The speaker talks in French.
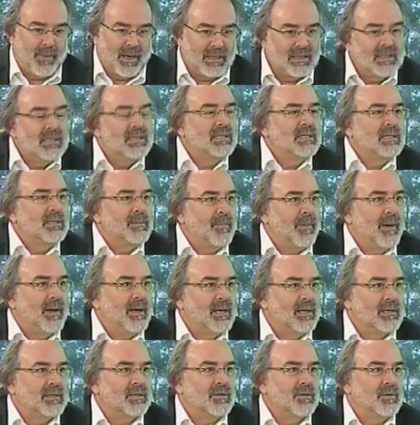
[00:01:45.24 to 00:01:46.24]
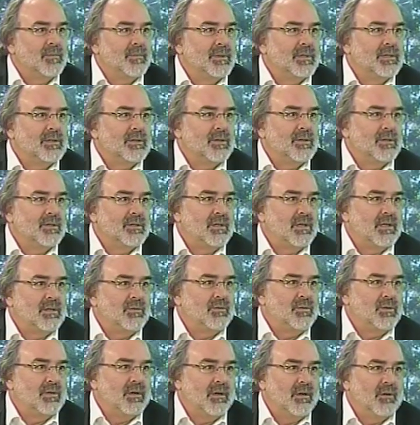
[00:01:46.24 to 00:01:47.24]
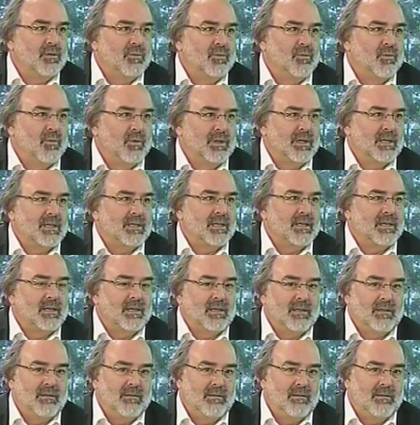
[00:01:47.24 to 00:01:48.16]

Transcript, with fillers: participait à ça parce que c'était du théâtre où on essayait